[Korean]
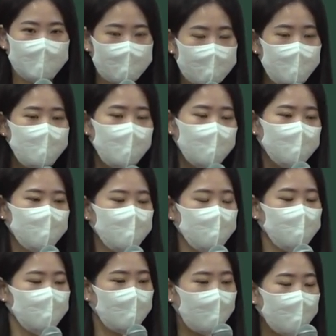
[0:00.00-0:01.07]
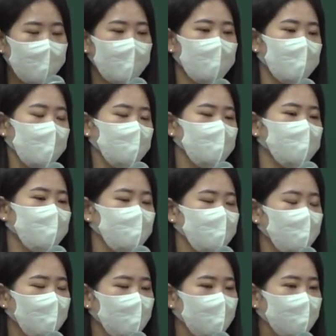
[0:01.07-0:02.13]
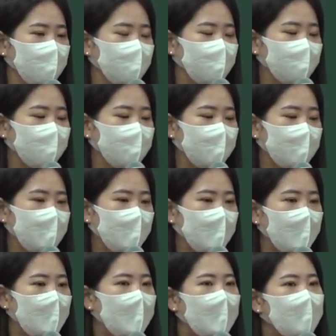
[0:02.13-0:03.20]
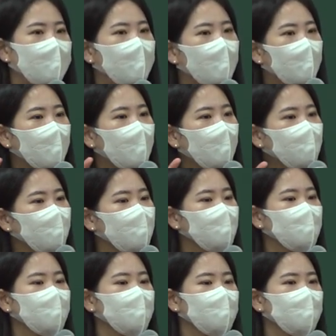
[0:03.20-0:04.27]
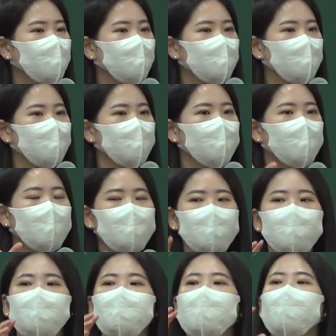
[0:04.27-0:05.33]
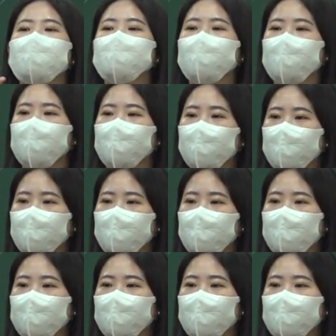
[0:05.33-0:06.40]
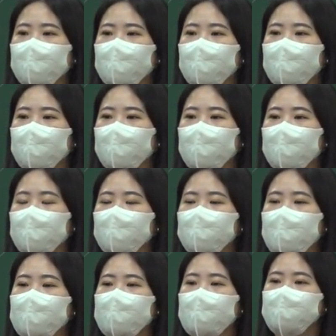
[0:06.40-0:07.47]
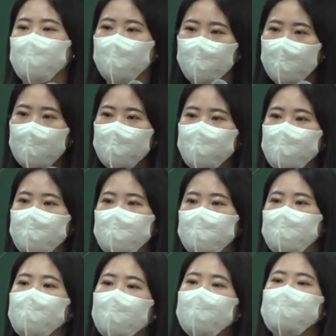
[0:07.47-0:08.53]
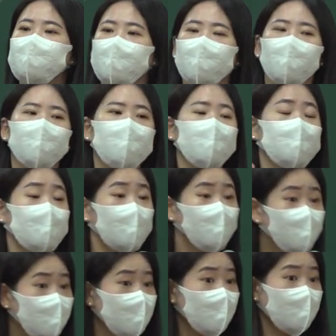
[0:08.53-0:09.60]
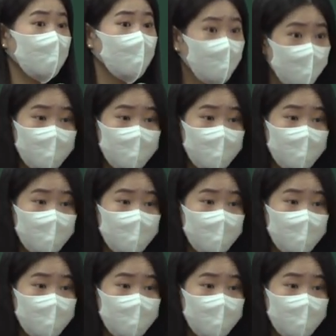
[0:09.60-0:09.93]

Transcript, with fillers: 예배자로 부르셔서 예배하게 하시면서 모든 귀신을 내어줬고 우리에게 전도할 수 있는 권세의 권능을 다 주셨다는 거예요.